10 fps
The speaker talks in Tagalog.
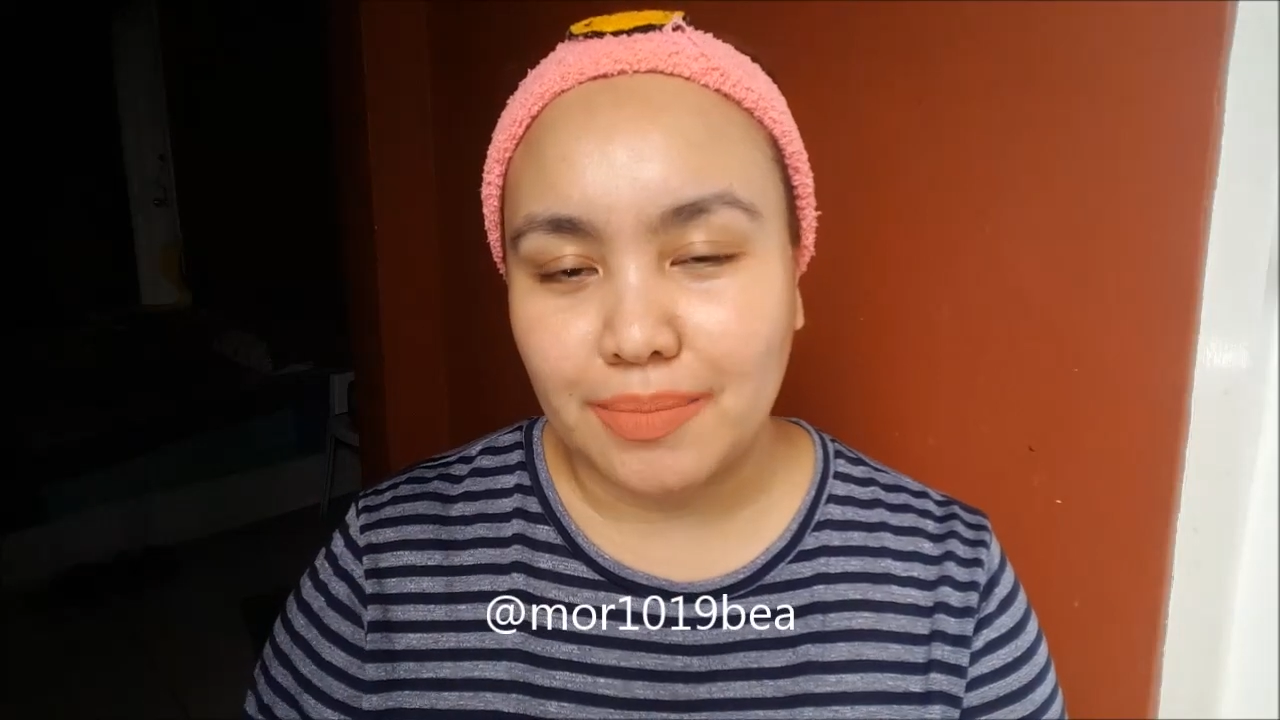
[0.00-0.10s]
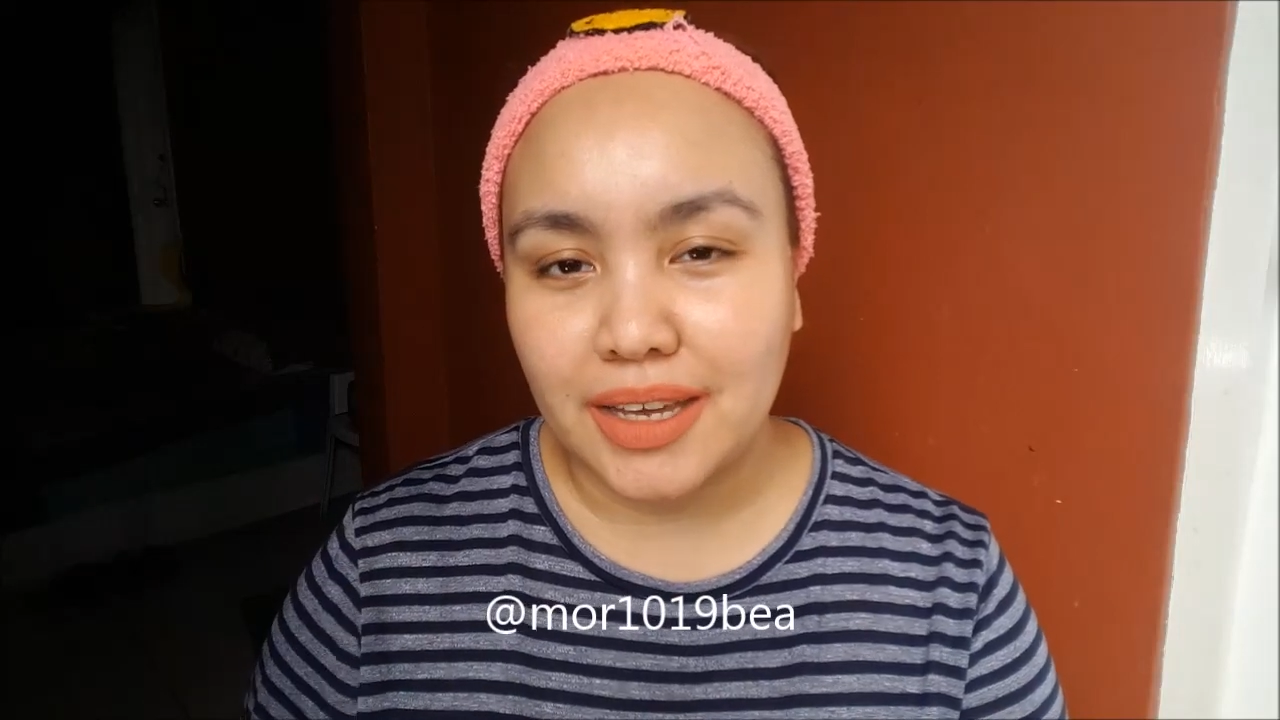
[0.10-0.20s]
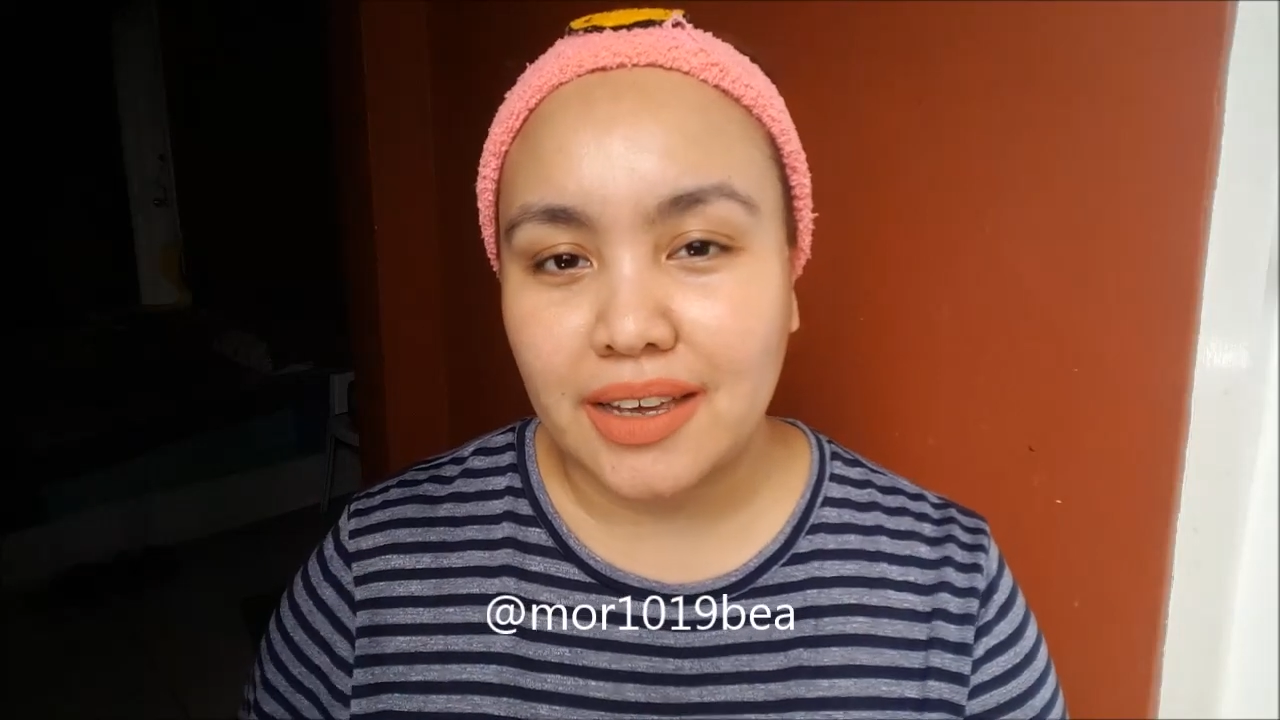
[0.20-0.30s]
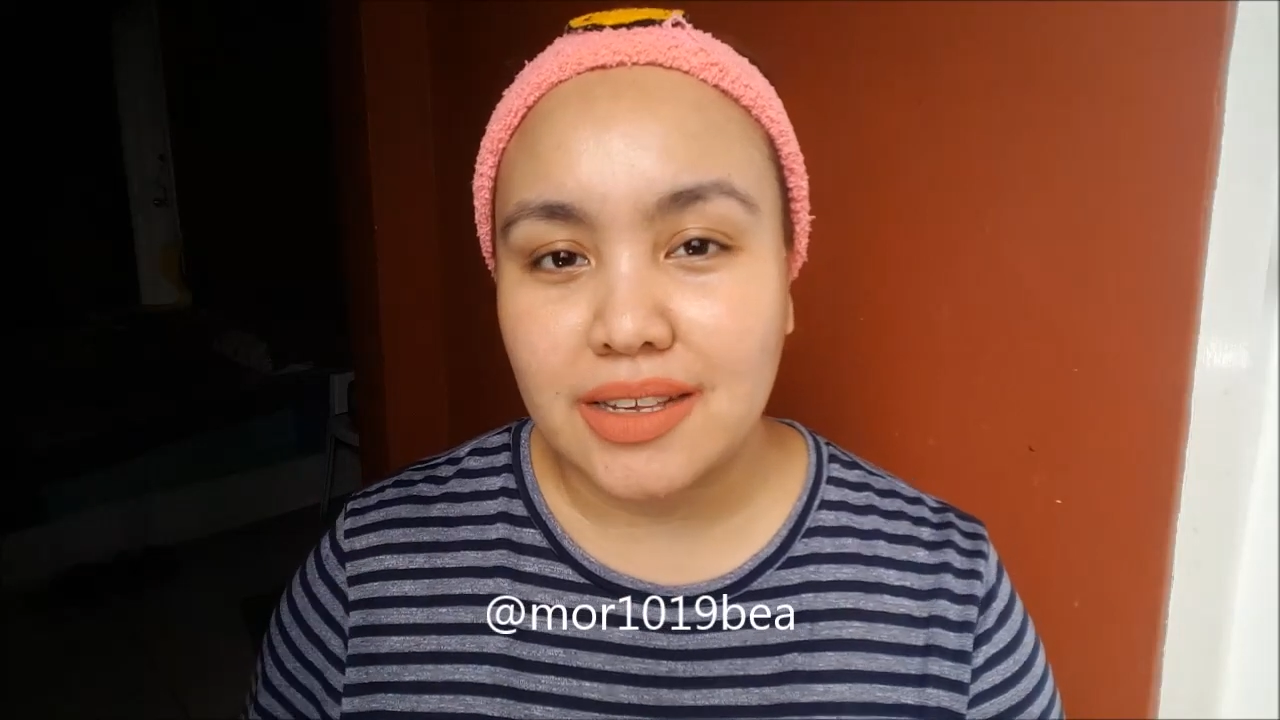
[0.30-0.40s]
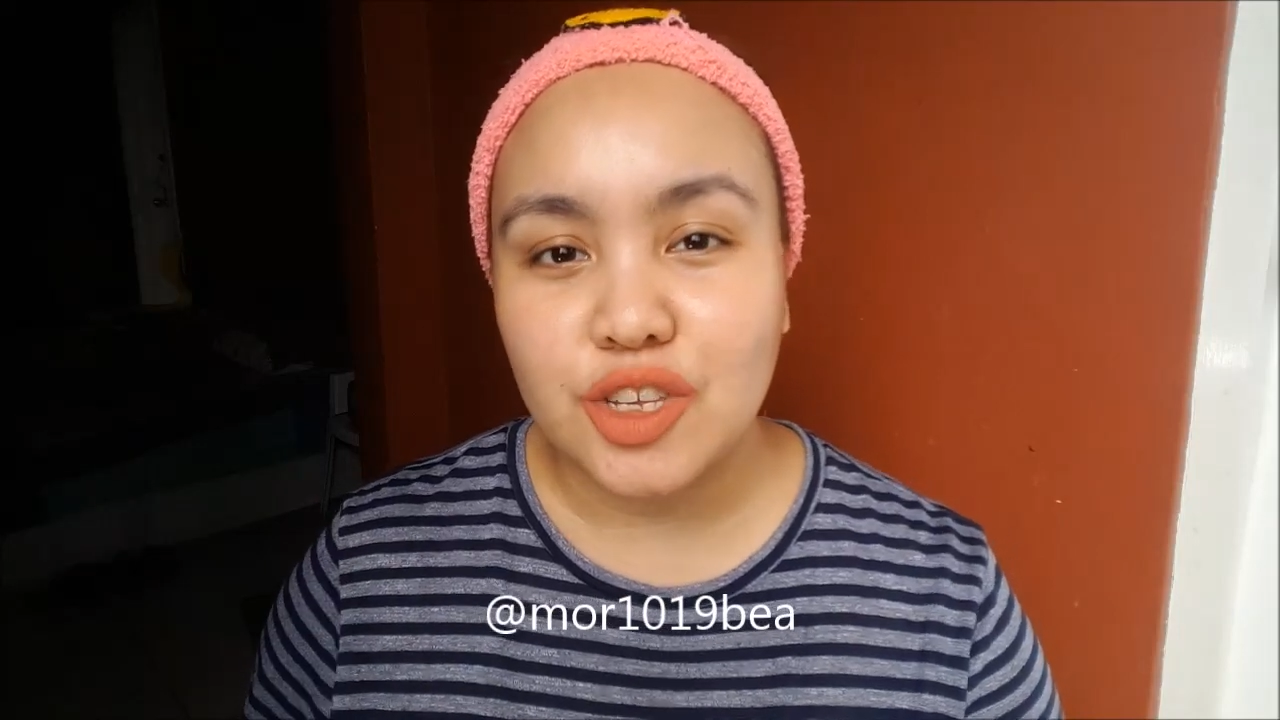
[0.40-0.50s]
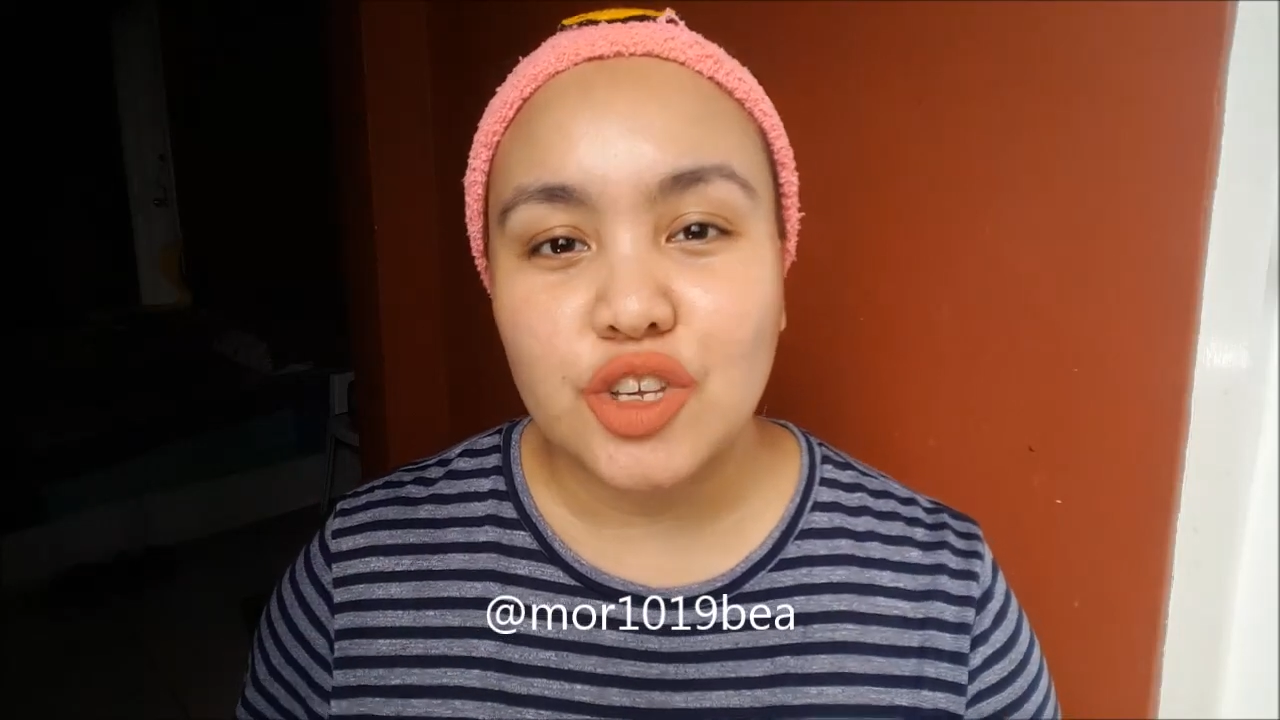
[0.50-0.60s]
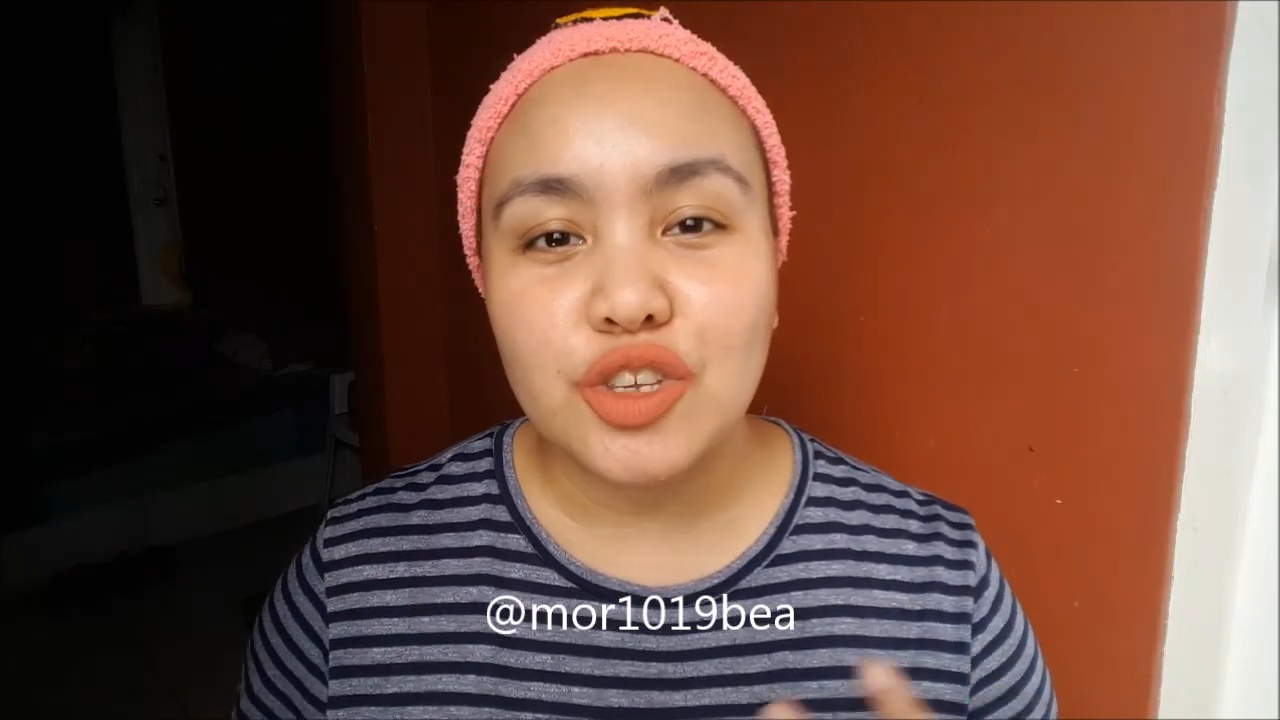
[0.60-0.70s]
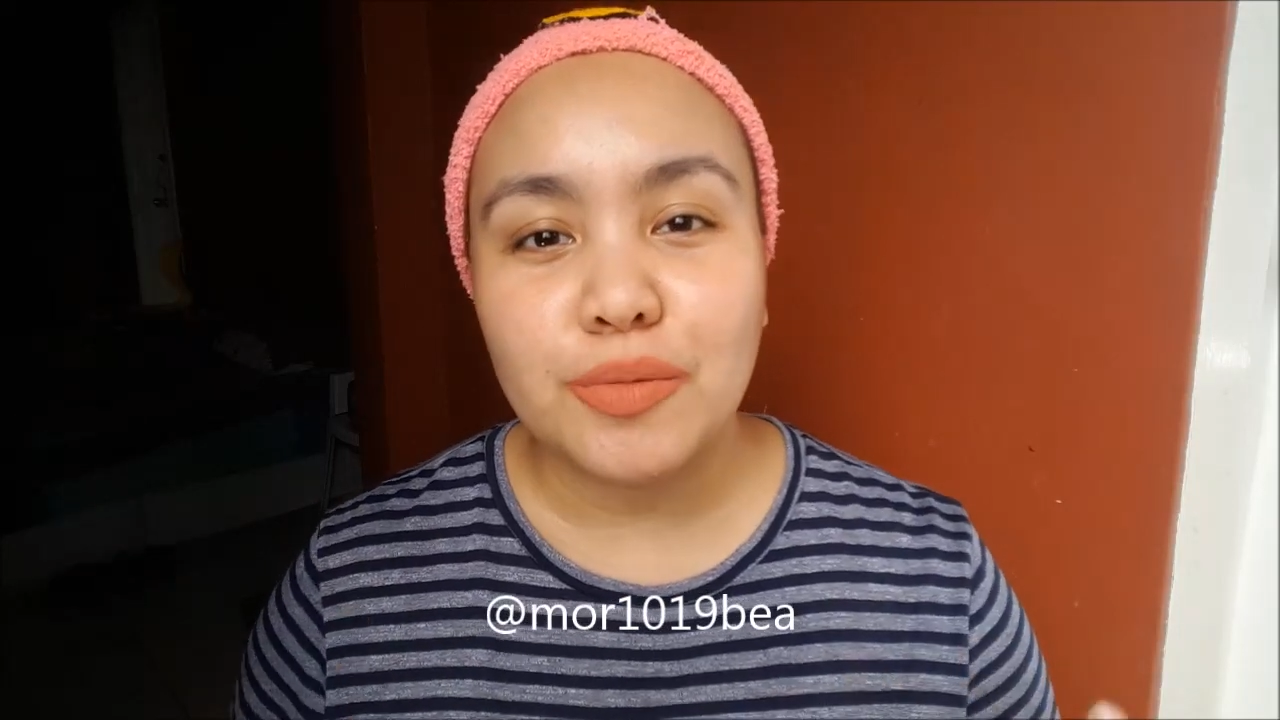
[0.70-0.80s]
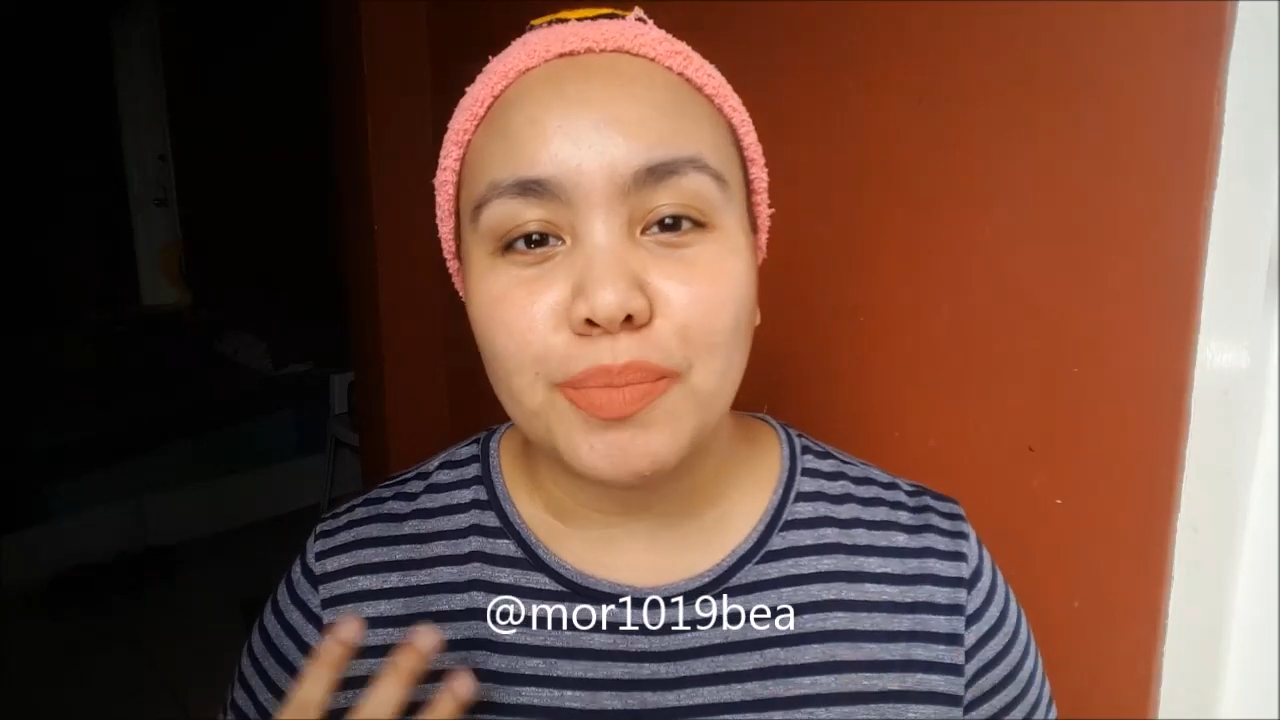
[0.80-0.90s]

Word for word: Because yun yung